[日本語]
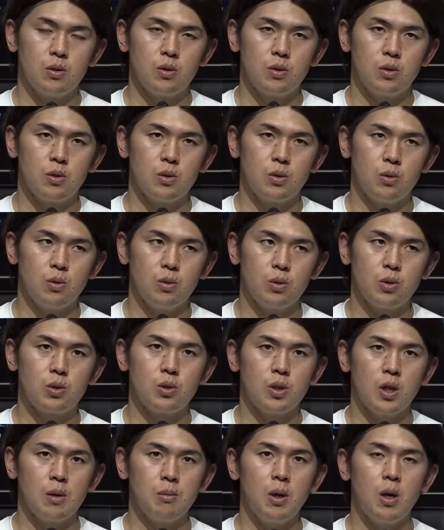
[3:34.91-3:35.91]
そうで
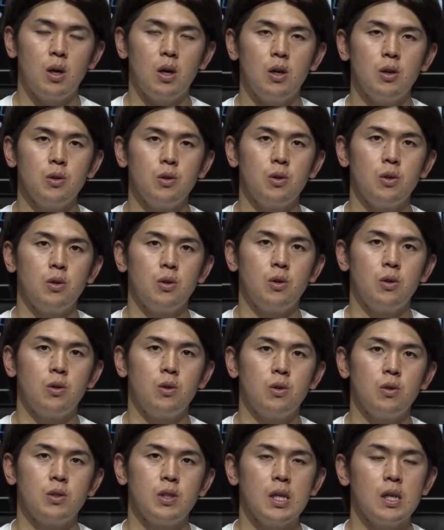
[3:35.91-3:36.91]
すね、まあ、あ
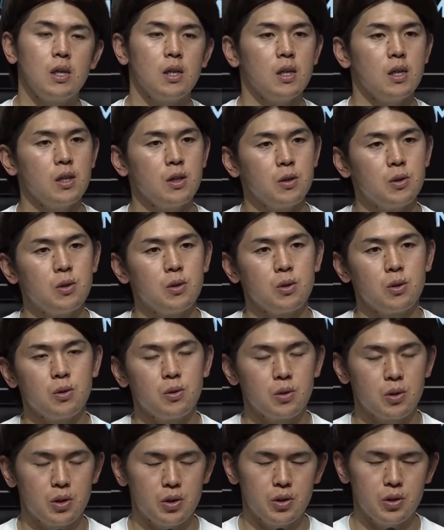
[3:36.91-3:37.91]
の前回の
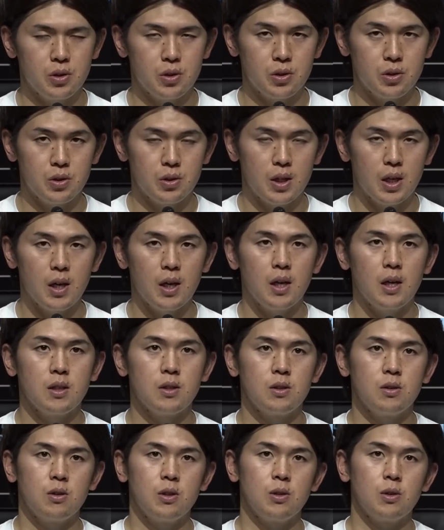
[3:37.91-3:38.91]
投球で
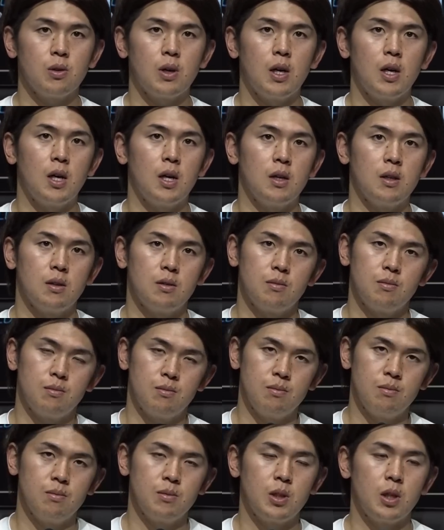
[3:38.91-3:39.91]
ストレートが
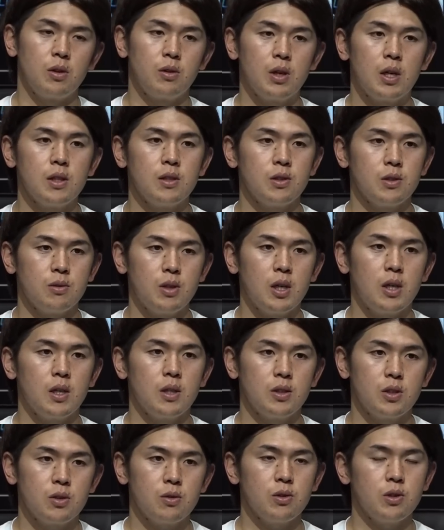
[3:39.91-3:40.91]
うんっていう話は
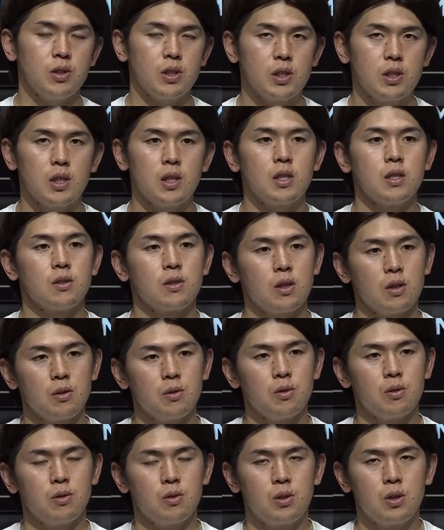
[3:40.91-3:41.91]
少しはしてたんですけ
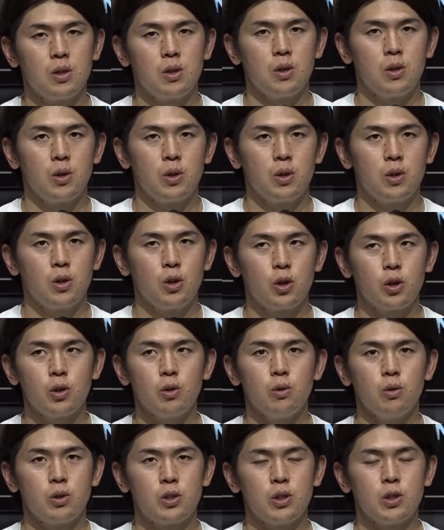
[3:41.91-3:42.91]
ど、いや
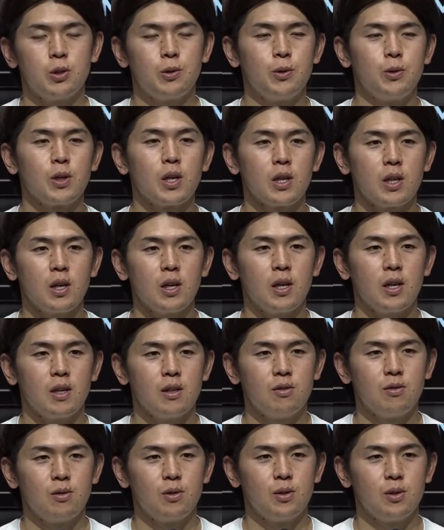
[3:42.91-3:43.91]
今日久しぶりに受けて、
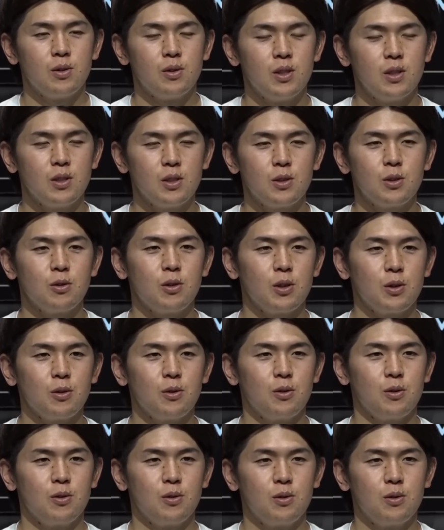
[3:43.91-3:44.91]
全然
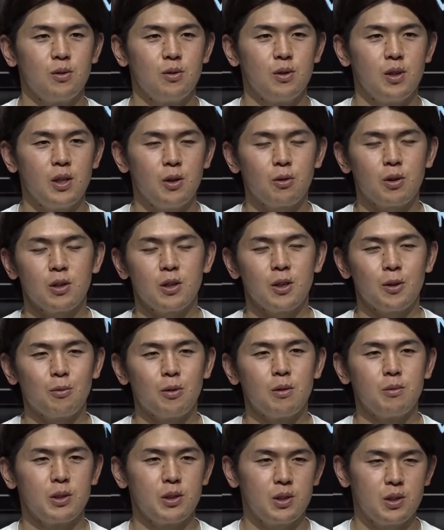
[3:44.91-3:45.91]
ストレート良かったと
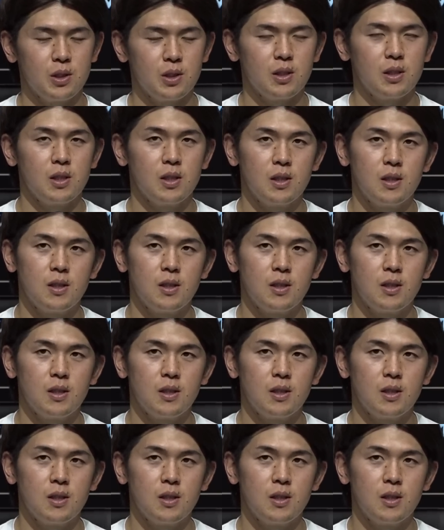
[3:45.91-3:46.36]
思いますし、うん、